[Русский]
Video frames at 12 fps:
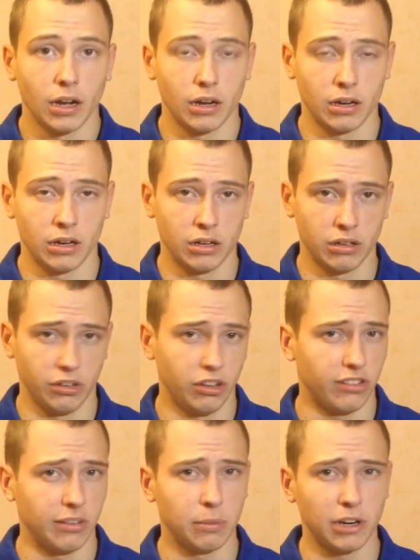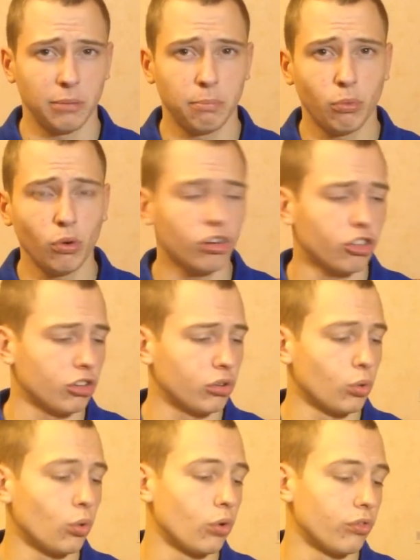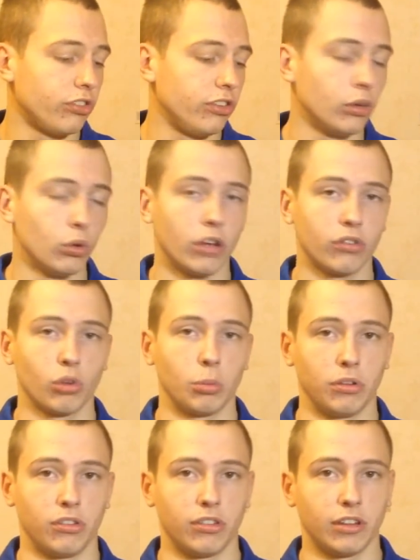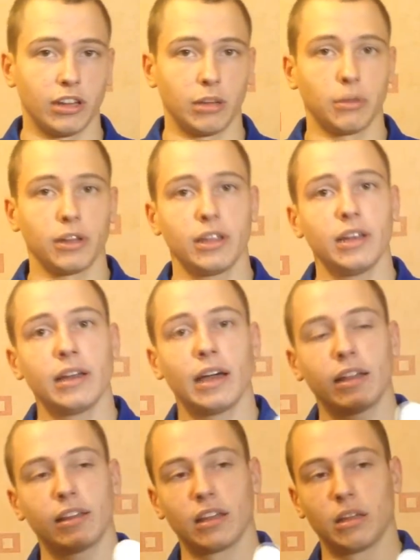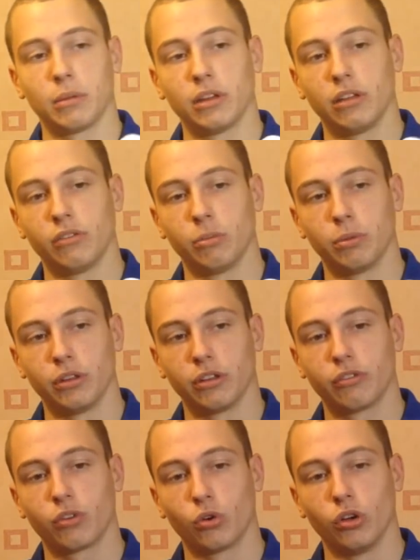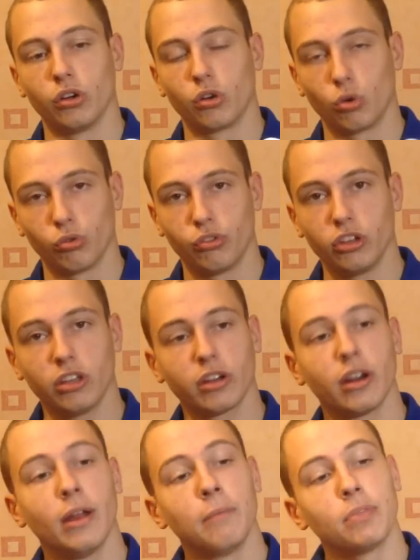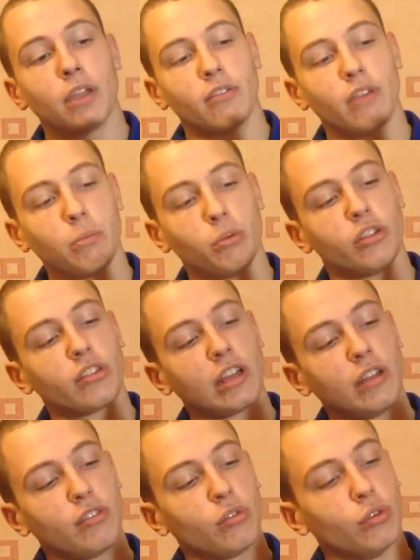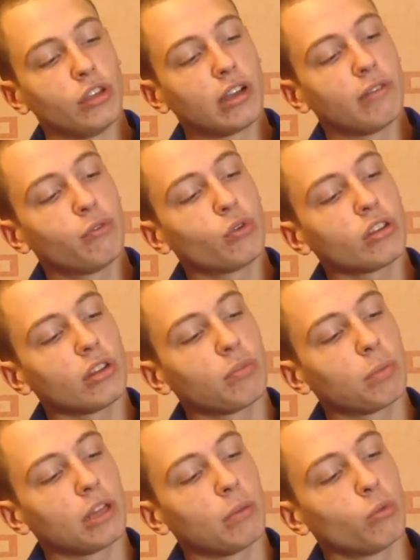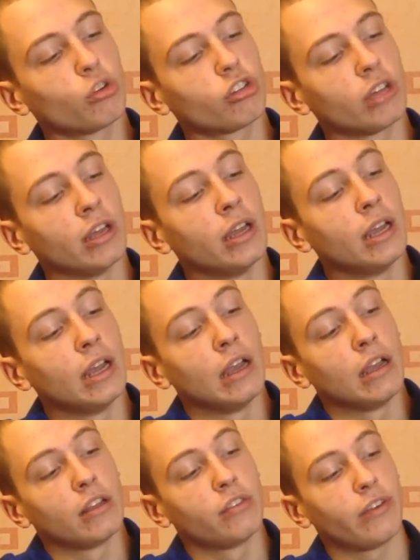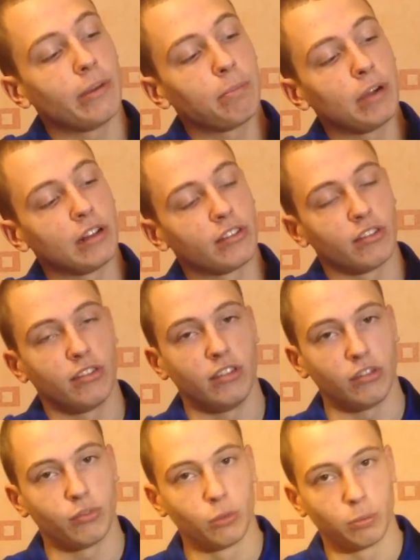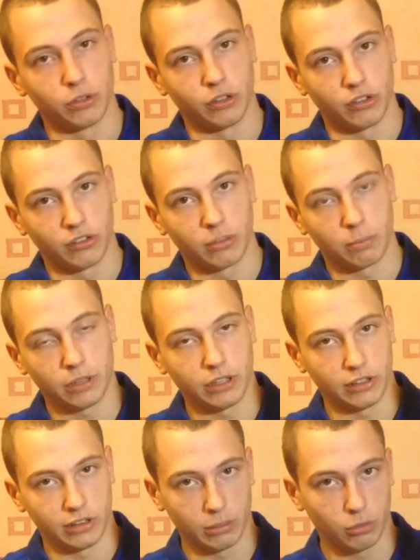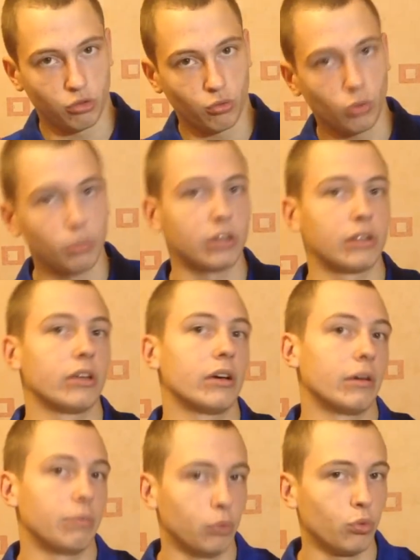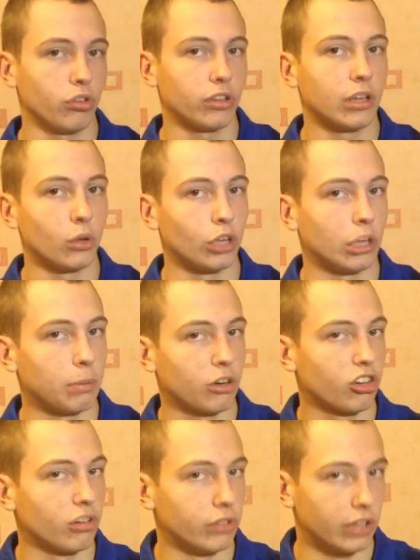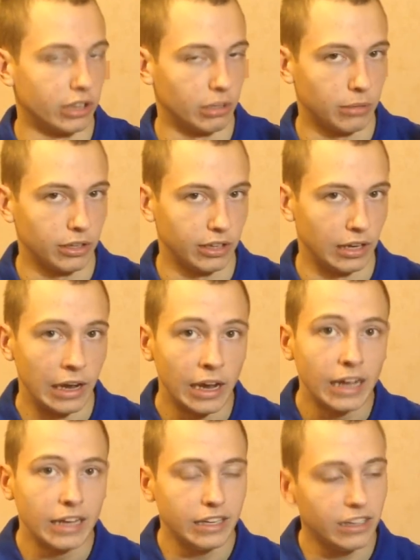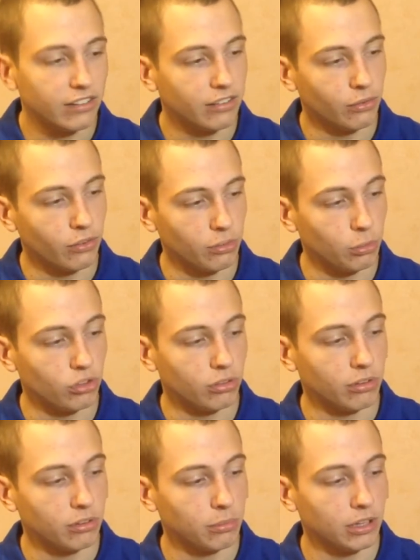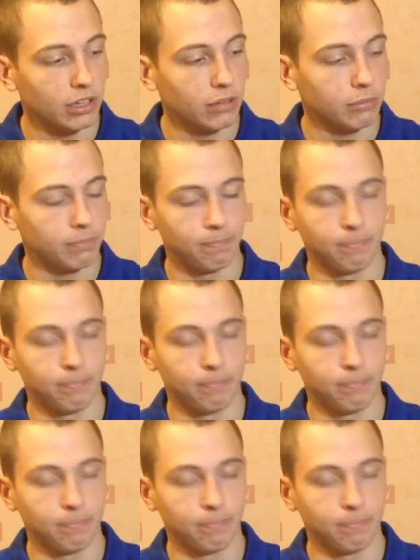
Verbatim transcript: А, если брать больше, то в силу особенностей данной модели, а данная модель выполнена в крое Rollfinger, вам будет, скорее всего, некомфортно, потому что Два пальца здесь выполнены с дополнительным швом, это ну, технология пошива данной модели. И если вы возьмете модель